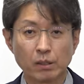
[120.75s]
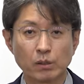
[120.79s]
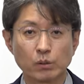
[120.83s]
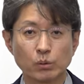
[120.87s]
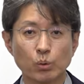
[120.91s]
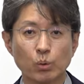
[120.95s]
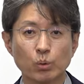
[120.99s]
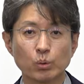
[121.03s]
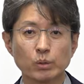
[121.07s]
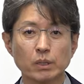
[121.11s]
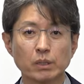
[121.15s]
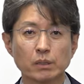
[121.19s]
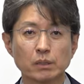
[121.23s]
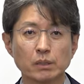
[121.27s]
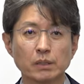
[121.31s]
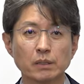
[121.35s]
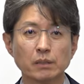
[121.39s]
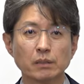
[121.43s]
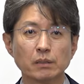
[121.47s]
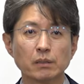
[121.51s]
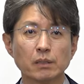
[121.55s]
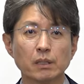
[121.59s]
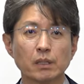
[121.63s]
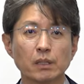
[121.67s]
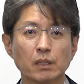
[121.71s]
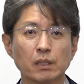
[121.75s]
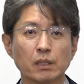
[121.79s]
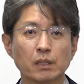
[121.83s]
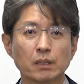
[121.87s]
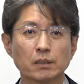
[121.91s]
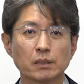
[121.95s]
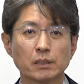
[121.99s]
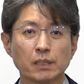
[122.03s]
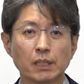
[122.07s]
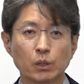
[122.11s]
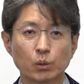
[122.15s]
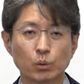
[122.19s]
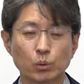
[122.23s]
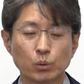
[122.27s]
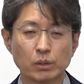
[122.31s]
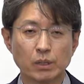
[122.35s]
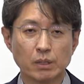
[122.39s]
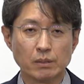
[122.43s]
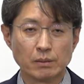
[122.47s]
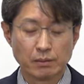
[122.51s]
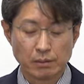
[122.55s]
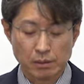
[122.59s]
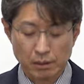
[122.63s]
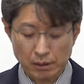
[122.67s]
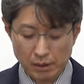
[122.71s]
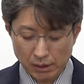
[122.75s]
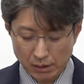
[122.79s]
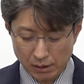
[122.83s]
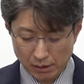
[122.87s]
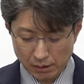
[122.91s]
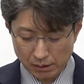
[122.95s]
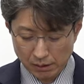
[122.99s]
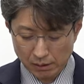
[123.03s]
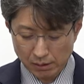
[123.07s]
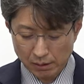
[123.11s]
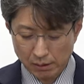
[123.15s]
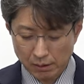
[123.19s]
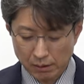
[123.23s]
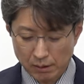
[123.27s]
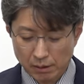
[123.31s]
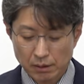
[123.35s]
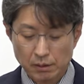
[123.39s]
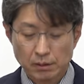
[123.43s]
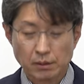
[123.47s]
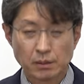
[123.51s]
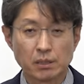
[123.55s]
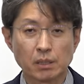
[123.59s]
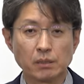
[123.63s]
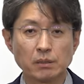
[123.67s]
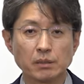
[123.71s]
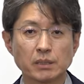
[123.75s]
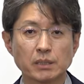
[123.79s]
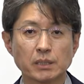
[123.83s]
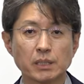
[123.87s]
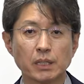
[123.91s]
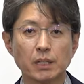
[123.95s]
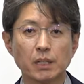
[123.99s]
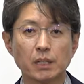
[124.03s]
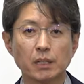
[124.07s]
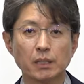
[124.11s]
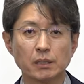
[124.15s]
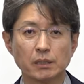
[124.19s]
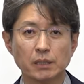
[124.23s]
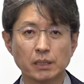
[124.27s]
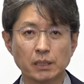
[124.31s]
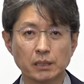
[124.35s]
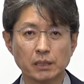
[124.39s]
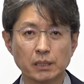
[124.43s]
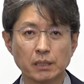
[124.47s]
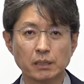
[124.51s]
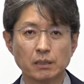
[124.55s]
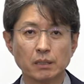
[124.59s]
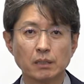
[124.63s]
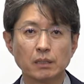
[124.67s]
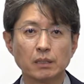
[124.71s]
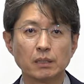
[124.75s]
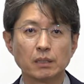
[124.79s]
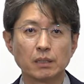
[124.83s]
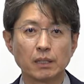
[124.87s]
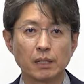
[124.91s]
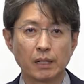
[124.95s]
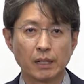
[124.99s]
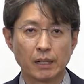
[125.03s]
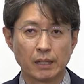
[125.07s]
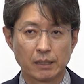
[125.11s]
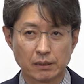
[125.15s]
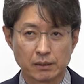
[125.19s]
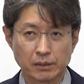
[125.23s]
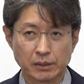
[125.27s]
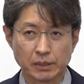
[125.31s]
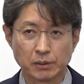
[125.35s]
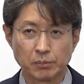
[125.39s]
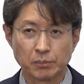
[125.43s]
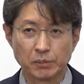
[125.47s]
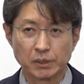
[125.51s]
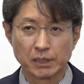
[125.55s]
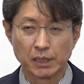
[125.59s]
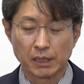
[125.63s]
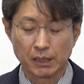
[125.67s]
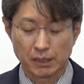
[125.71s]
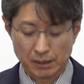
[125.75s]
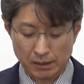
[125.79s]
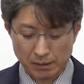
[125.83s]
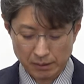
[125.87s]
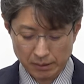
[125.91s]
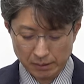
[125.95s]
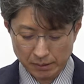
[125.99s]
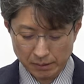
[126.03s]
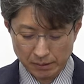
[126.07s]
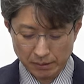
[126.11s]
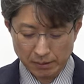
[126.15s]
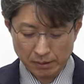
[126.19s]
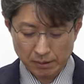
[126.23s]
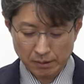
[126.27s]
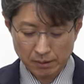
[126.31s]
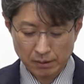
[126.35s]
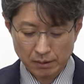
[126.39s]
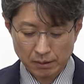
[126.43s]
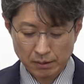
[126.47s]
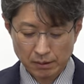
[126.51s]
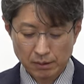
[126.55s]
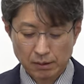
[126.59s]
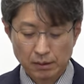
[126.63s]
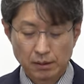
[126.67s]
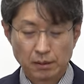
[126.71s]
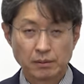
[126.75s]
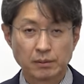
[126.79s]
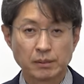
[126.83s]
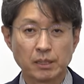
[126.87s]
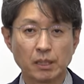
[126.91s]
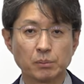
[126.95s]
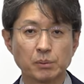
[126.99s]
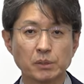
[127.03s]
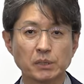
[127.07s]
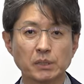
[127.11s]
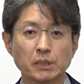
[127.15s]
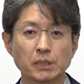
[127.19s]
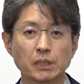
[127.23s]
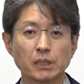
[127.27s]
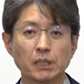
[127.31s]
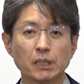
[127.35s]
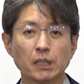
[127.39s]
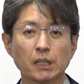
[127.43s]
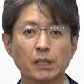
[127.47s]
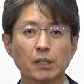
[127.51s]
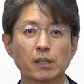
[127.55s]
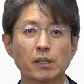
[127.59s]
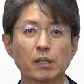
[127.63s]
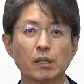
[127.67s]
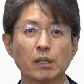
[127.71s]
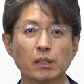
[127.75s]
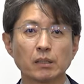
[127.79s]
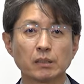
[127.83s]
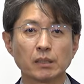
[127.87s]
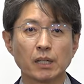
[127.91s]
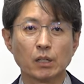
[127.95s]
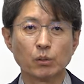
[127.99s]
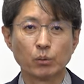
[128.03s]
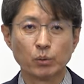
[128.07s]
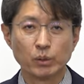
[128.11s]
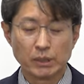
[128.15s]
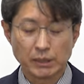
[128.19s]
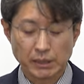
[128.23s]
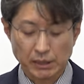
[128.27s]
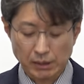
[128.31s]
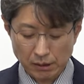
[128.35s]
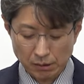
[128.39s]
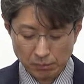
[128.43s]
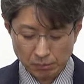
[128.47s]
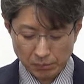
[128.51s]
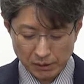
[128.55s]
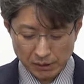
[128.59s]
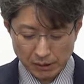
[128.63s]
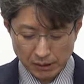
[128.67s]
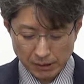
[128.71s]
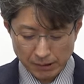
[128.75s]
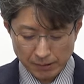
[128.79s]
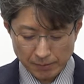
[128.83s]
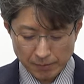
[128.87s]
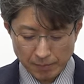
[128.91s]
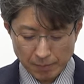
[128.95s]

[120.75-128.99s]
용역은 대우건설이 전체 리딩을 할 것입니다. 세 번째, 향후 일정입니다.